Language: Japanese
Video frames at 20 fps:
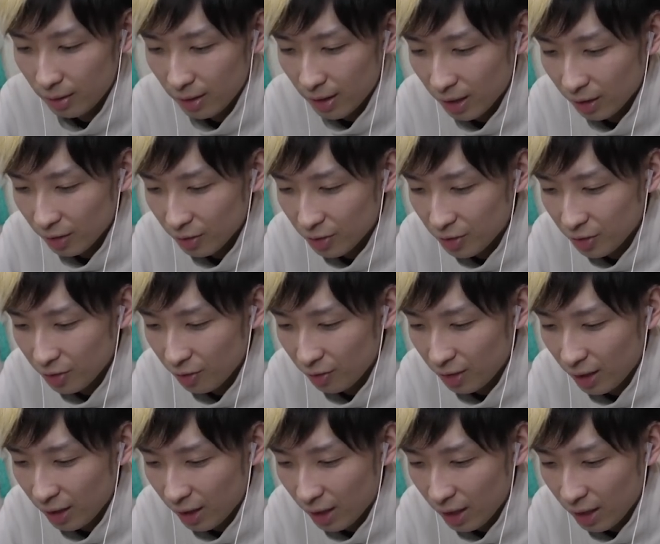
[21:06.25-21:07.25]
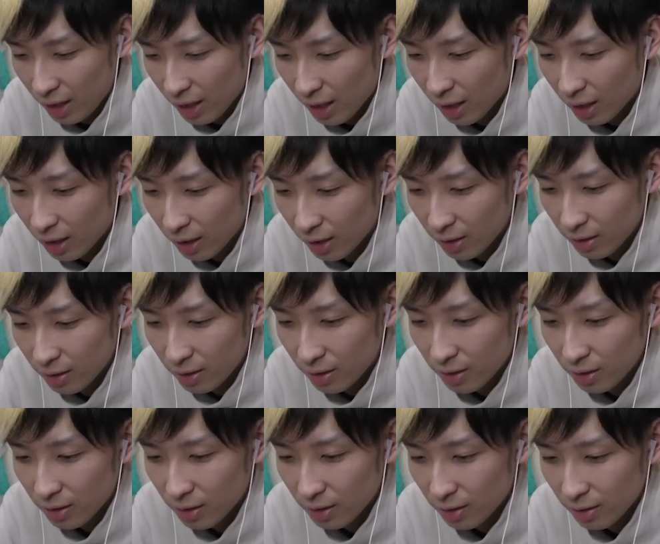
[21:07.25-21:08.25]
にゃんとすごい展開にゃ
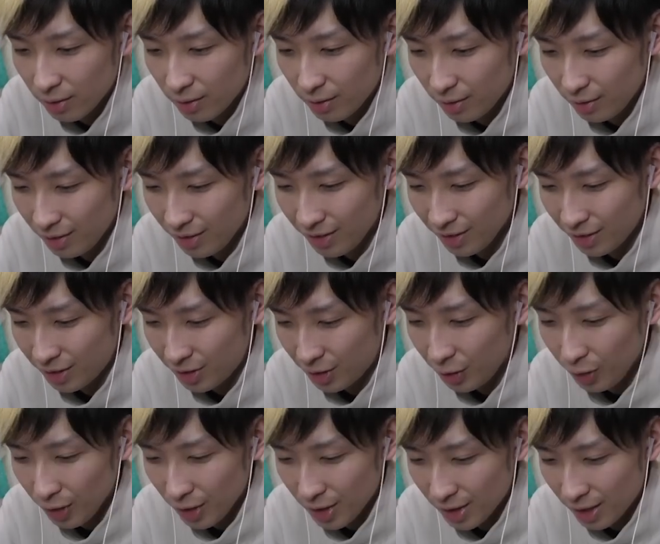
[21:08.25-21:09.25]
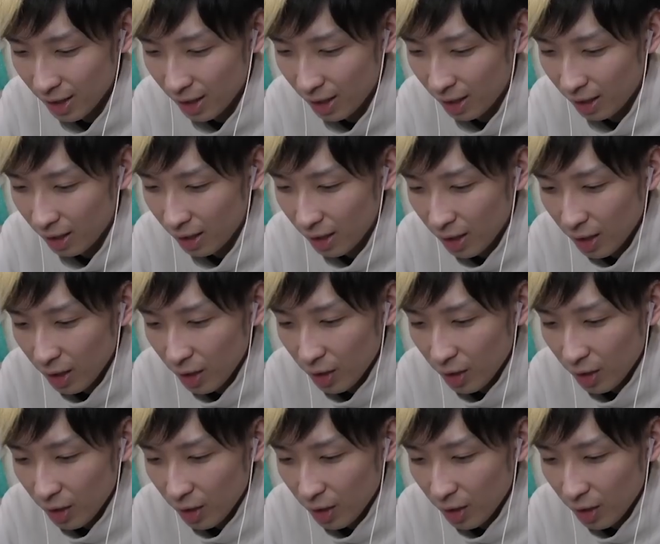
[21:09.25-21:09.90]
ん。そうでした。